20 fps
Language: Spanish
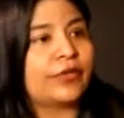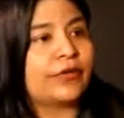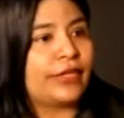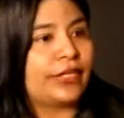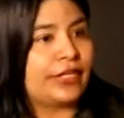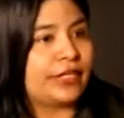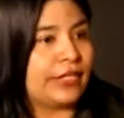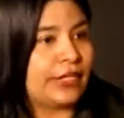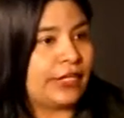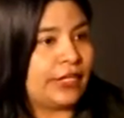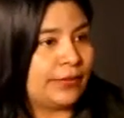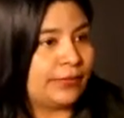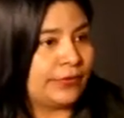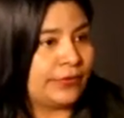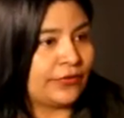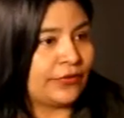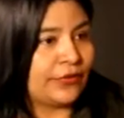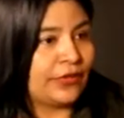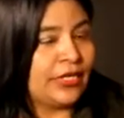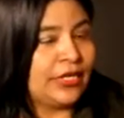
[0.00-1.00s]
venta de
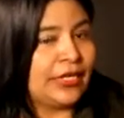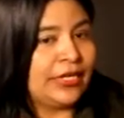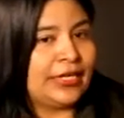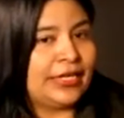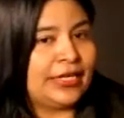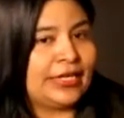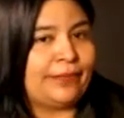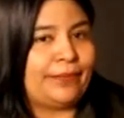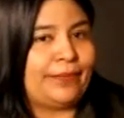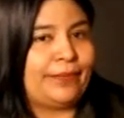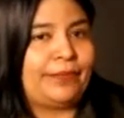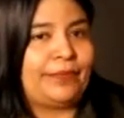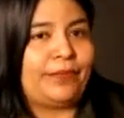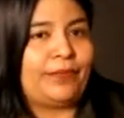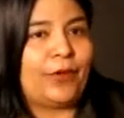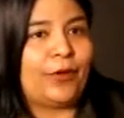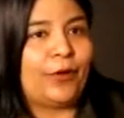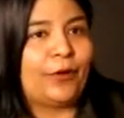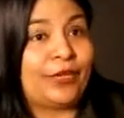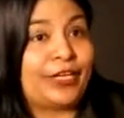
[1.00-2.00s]
apps.
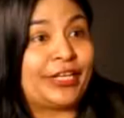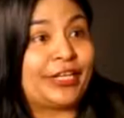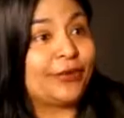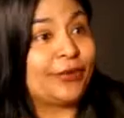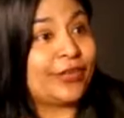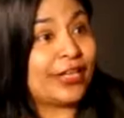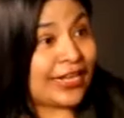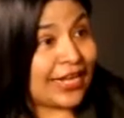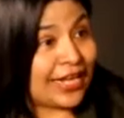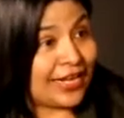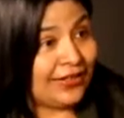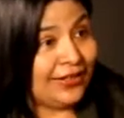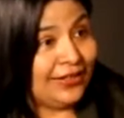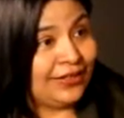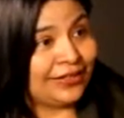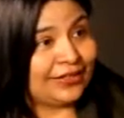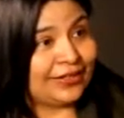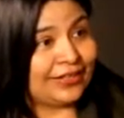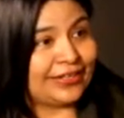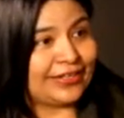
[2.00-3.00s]
Lo bonito de DAL
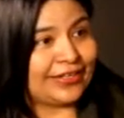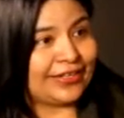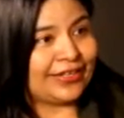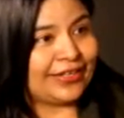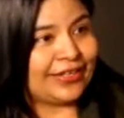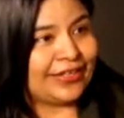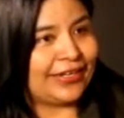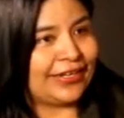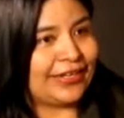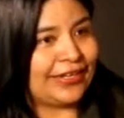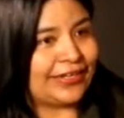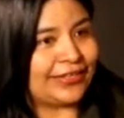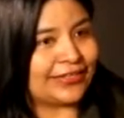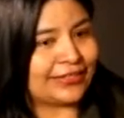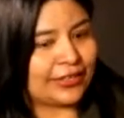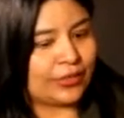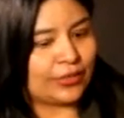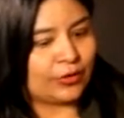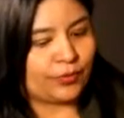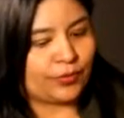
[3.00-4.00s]

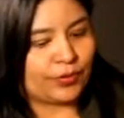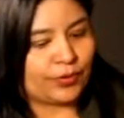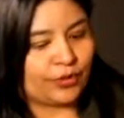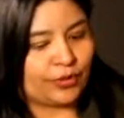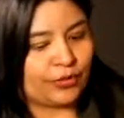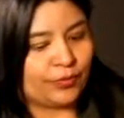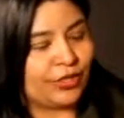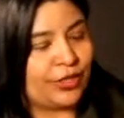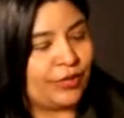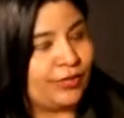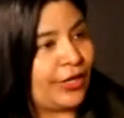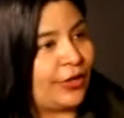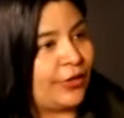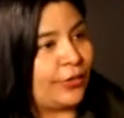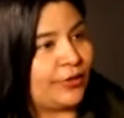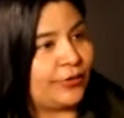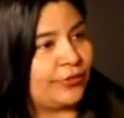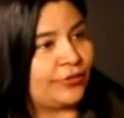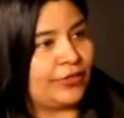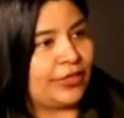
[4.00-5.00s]
es que nos permitió unir
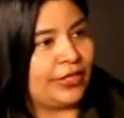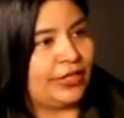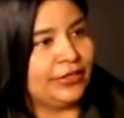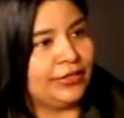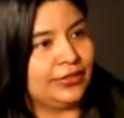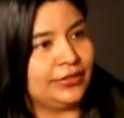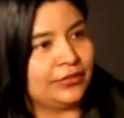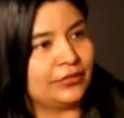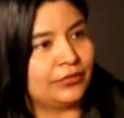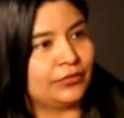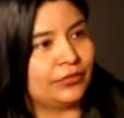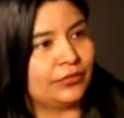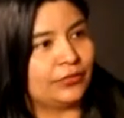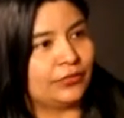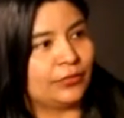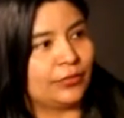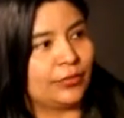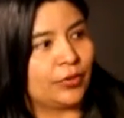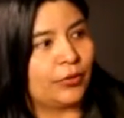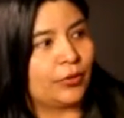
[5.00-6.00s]
varios perfiles.
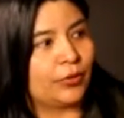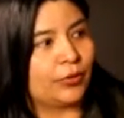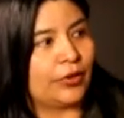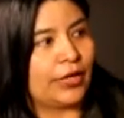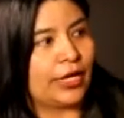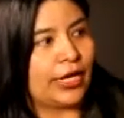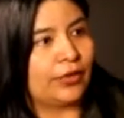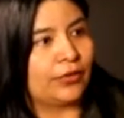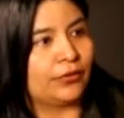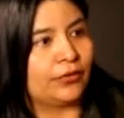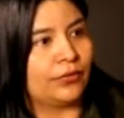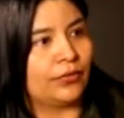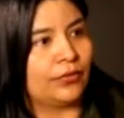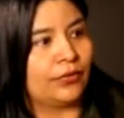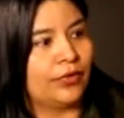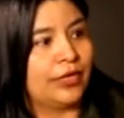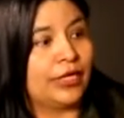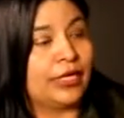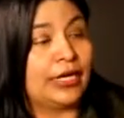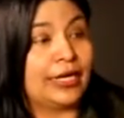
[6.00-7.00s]
Tuvimos por un lado
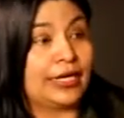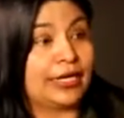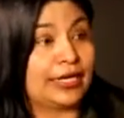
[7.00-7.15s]
a